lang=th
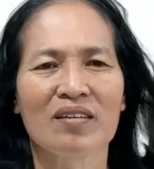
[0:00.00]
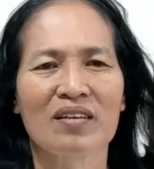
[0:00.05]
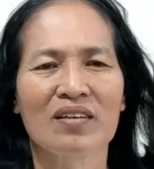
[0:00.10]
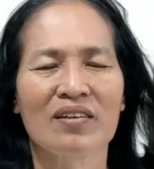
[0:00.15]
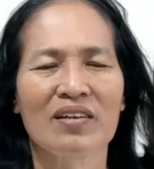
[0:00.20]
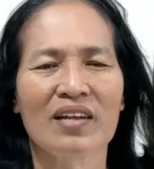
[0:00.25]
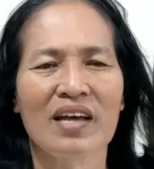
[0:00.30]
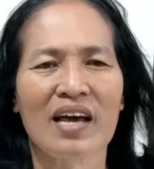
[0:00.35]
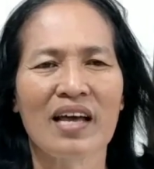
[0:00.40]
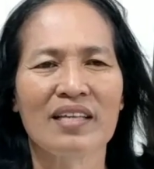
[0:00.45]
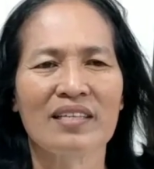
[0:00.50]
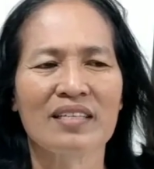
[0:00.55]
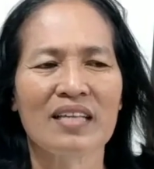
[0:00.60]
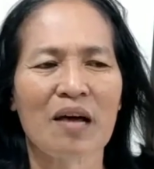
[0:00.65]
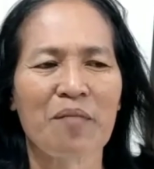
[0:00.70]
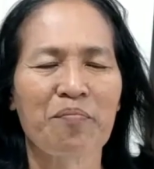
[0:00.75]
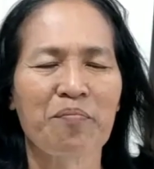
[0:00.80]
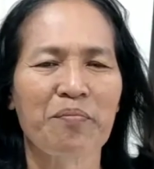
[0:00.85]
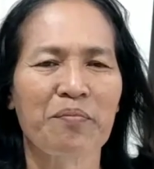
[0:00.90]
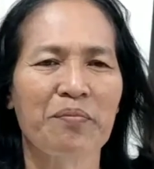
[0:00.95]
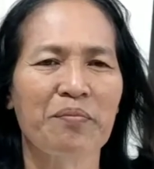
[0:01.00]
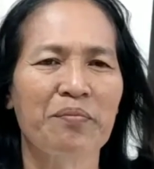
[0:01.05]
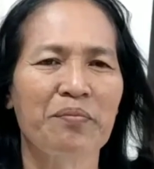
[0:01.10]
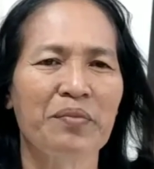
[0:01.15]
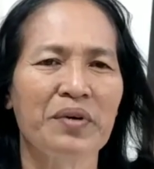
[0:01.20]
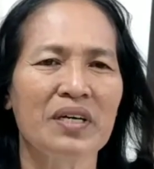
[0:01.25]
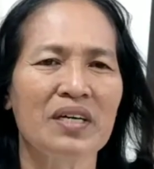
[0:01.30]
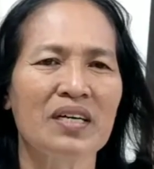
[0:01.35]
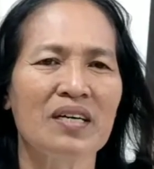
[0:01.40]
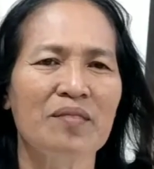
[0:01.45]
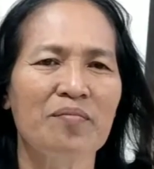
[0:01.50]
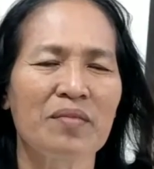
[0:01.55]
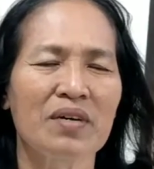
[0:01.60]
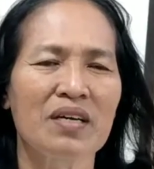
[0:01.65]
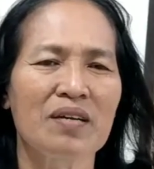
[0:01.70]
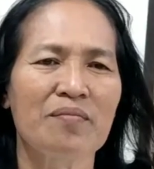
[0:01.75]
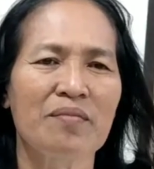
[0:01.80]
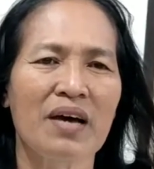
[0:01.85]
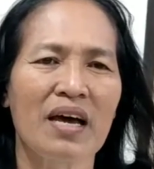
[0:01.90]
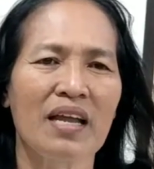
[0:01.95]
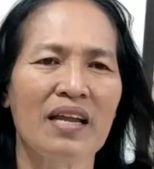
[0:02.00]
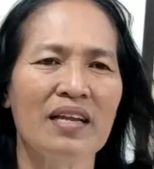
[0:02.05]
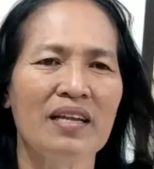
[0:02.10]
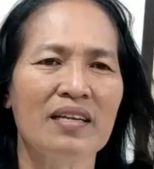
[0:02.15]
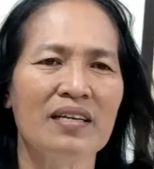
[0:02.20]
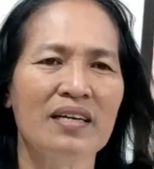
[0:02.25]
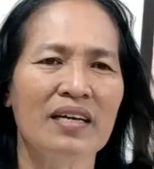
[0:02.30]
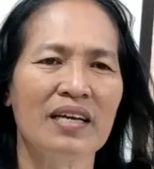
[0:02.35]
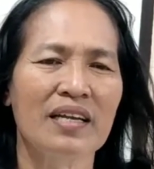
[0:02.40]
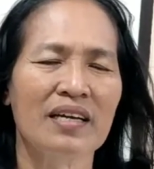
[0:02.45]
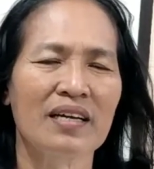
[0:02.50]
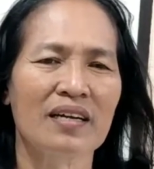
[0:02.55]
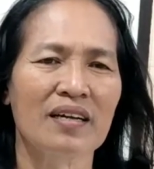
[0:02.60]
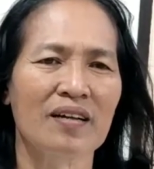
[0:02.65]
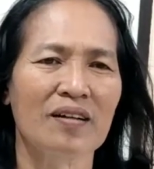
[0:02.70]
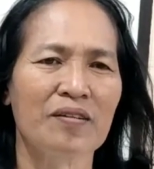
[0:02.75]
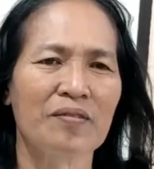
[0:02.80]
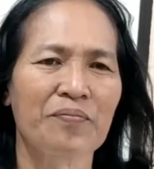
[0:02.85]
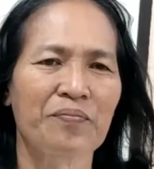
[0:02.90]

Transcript: ก็ได้ซับเพิ่มขึ้นมาเรื่อยๆนะคะ